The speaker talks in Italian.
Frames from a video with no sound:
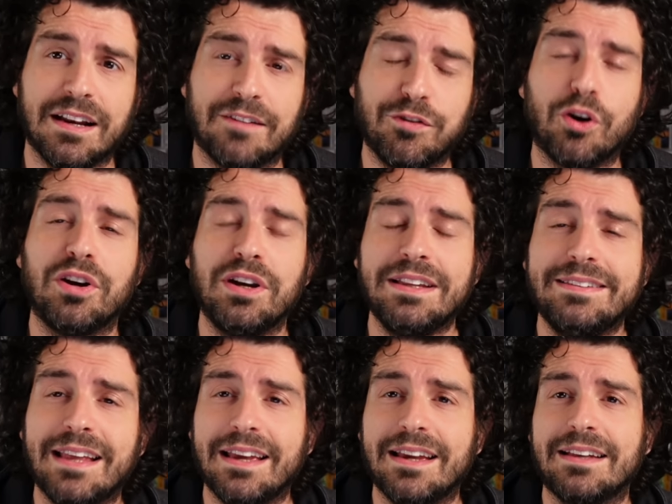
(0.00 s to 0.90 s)
fuori
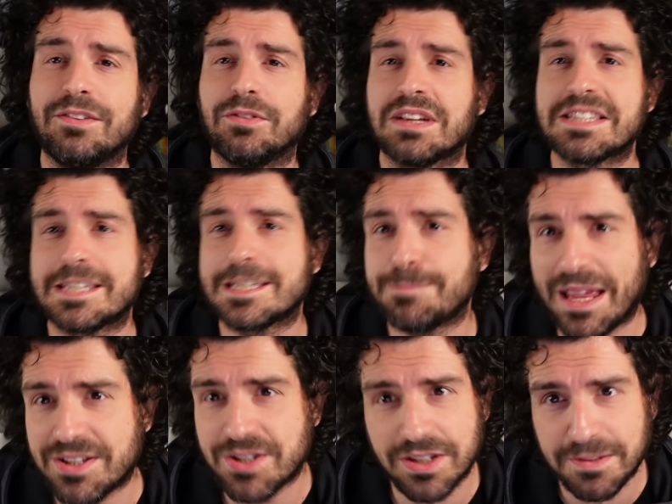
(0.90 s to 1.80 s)
l'idea di una
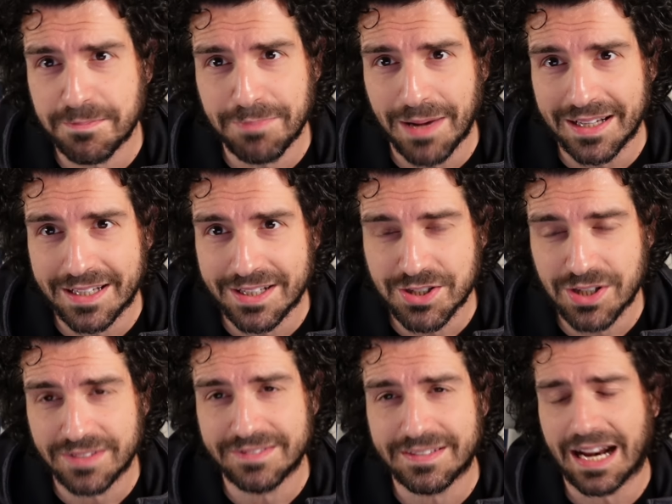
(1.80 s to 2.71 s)
specie di banca
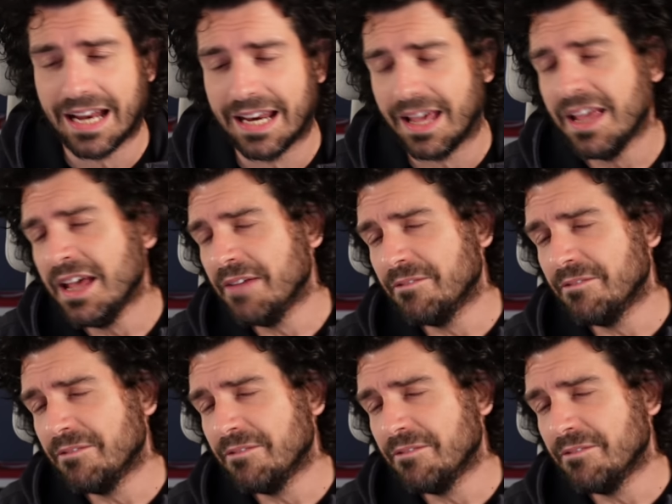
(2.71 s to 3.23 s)
centrale.